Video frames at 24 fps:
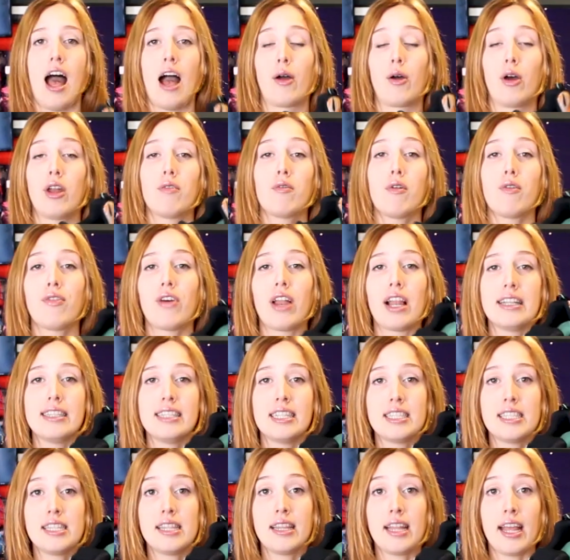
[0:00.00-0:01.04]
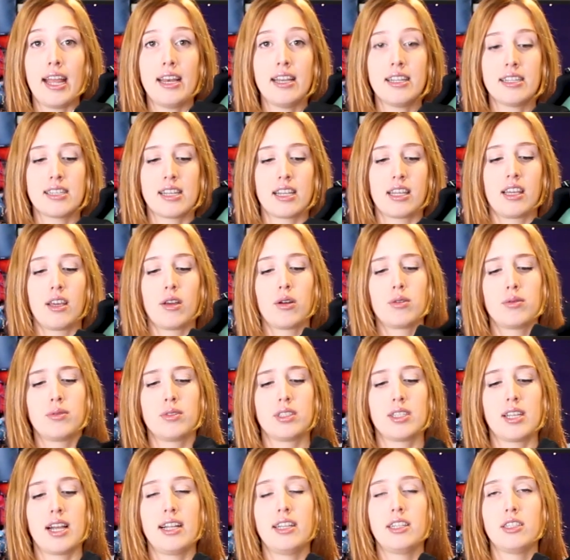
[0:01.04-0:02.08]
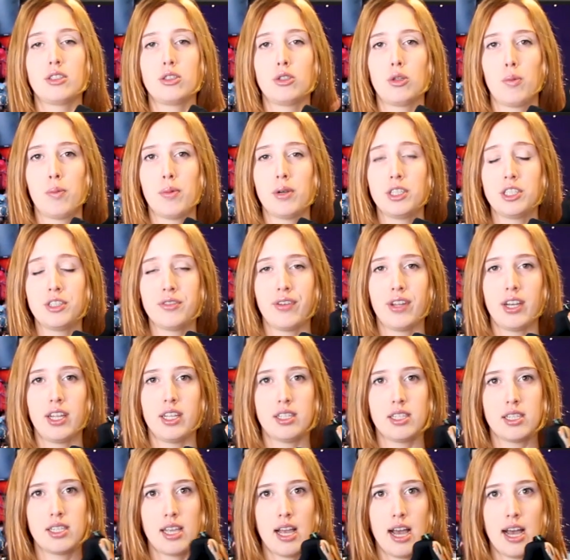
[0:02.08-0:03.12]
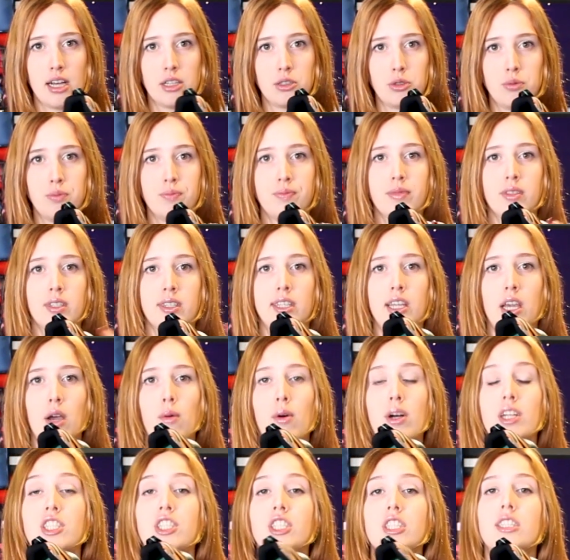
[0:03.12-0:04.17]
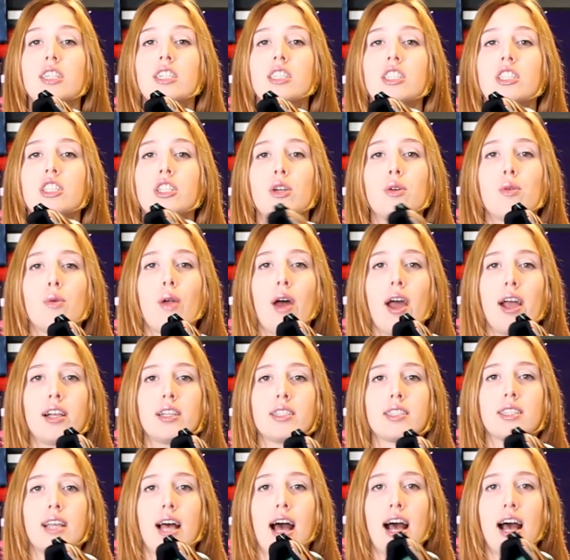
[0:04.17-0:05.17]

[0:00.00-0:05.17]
Agora eu vou falar desse tênis aqui com design super diferenciado, que é o Adidas T-Rex